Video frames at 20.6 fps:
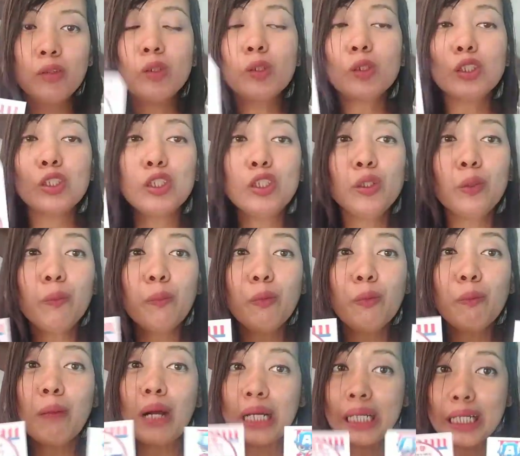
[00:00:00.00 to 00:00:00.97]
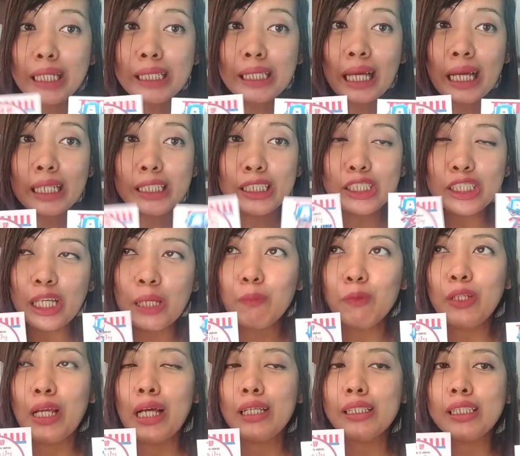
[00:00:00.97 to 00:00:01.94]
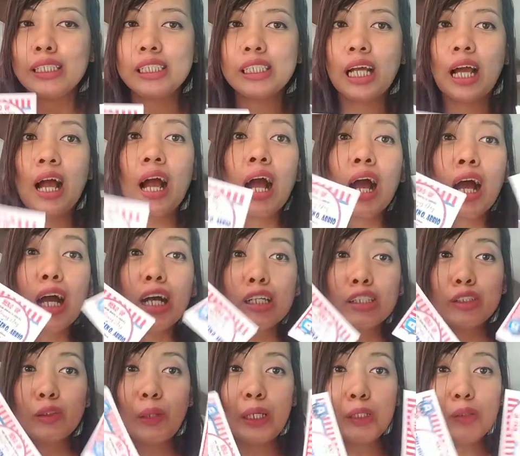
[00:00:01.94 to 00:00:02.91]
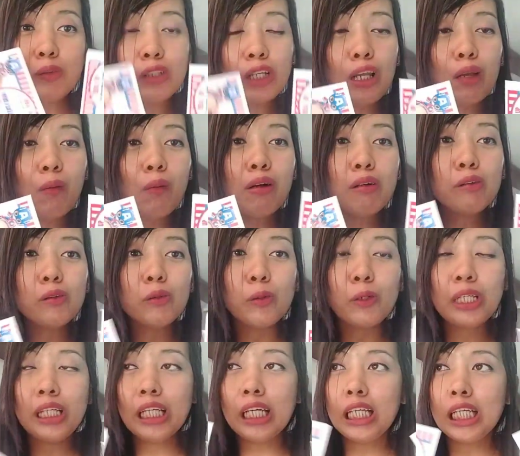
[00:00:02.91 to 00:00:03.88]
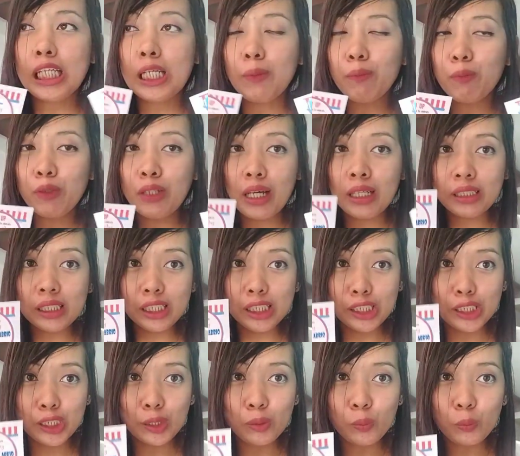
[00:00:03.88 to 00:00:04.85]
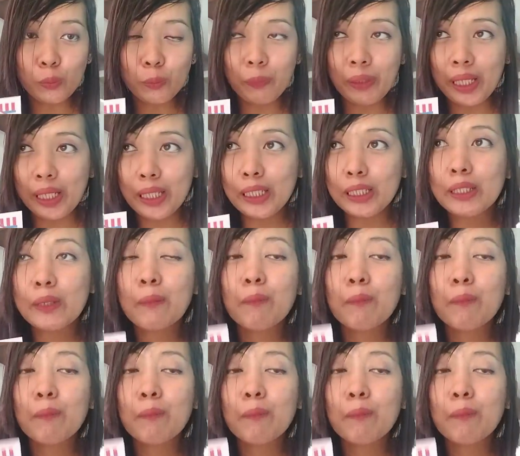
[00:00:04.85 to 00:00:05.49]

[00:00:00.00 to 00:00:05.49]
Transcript: Kung gusto niyo pong makita, i-check po natin siya. So, itong dalawang to, ilalagay po natin siya sa tubig.